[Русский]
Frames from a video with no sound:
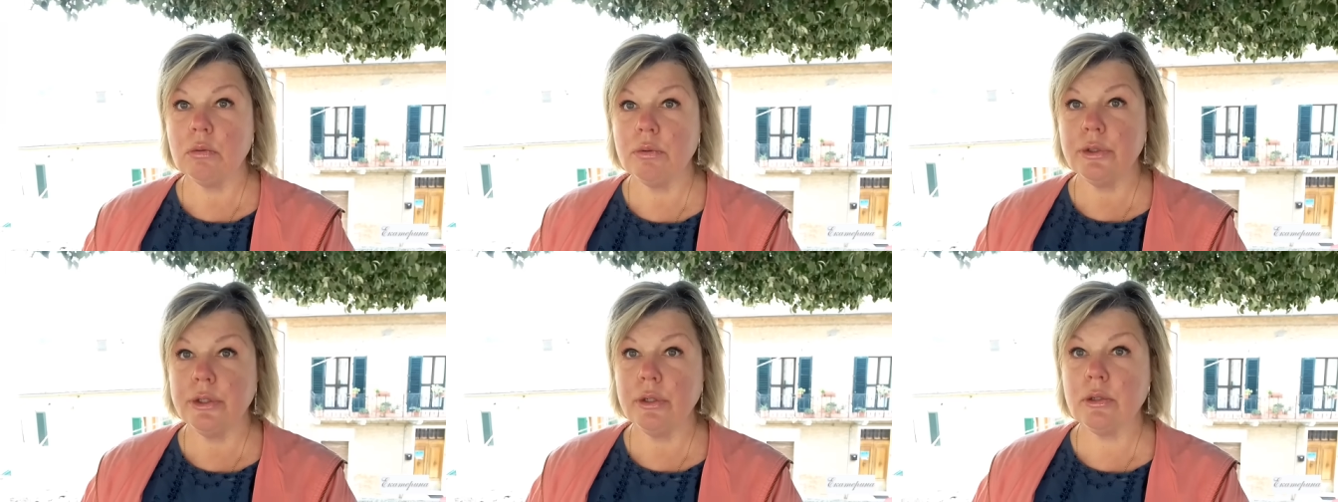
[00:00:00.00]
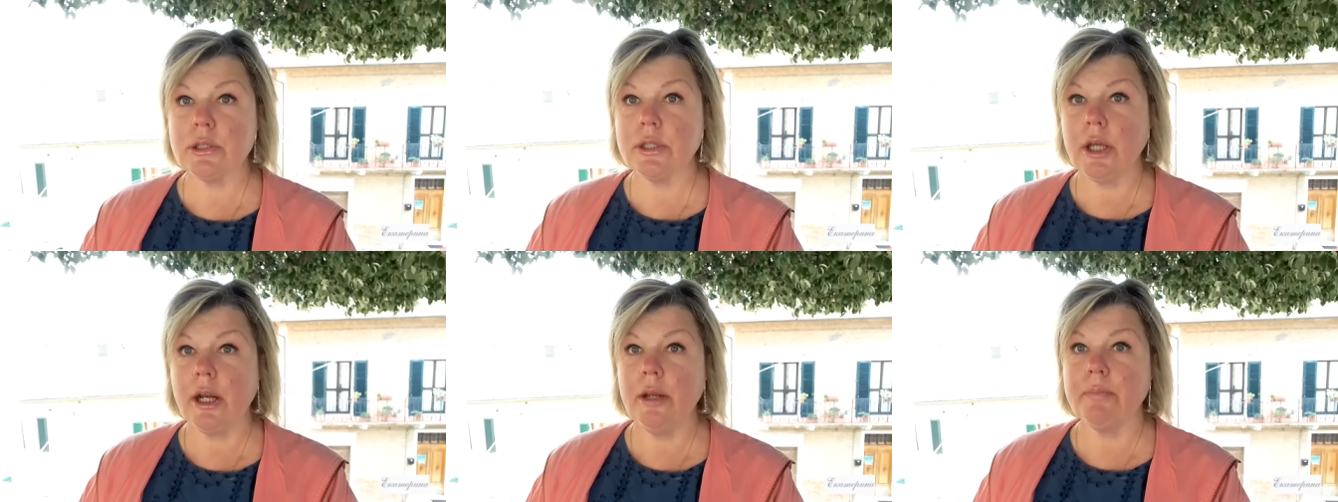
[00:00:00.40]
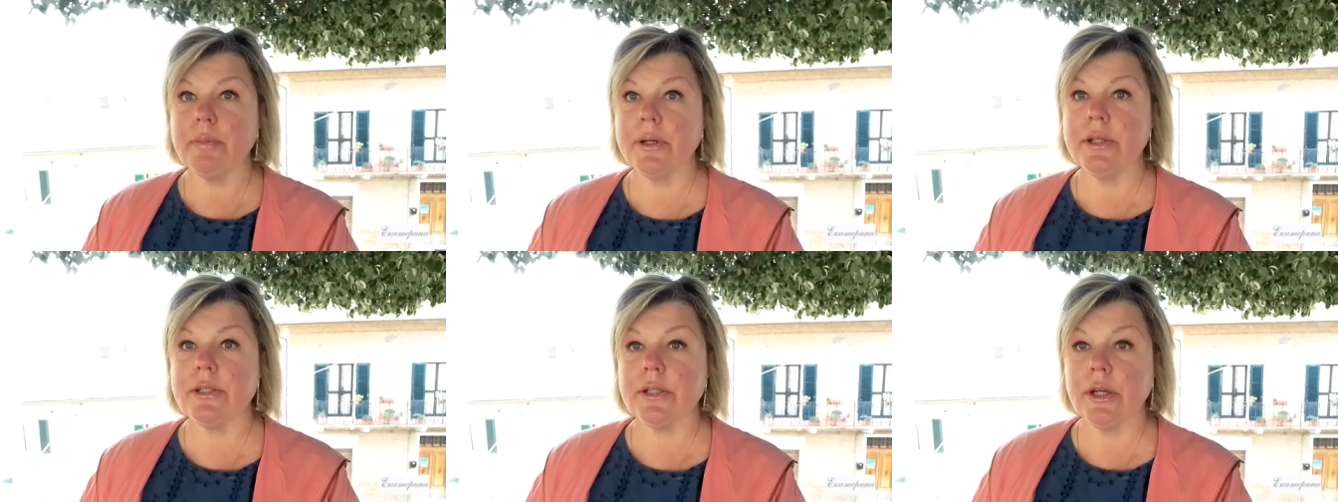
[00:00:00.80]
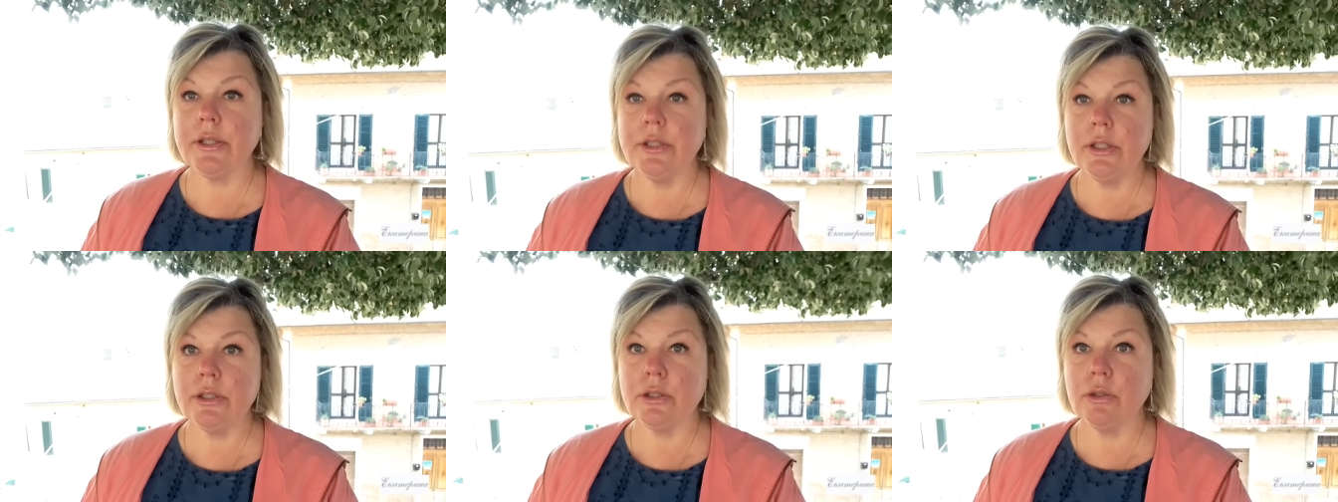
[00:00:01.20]
у нее стали
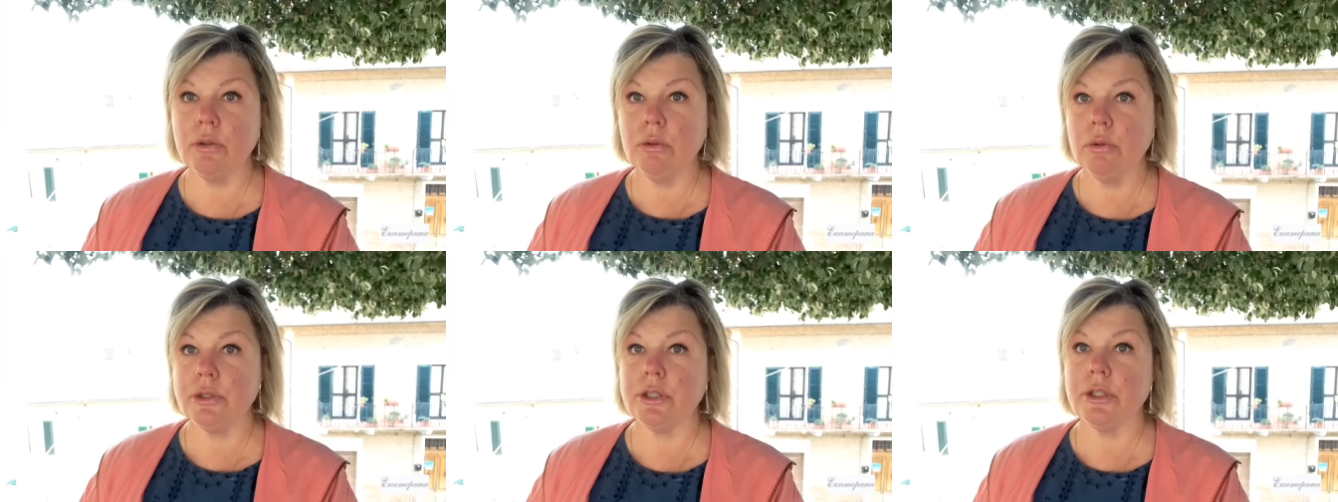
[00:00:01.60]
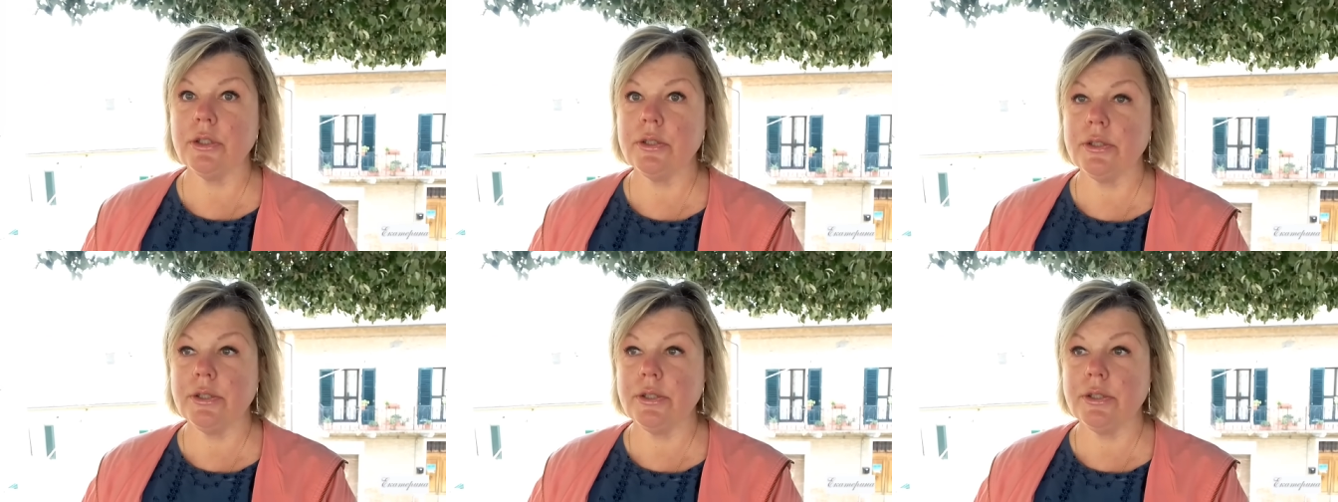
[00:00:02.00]
происходить очень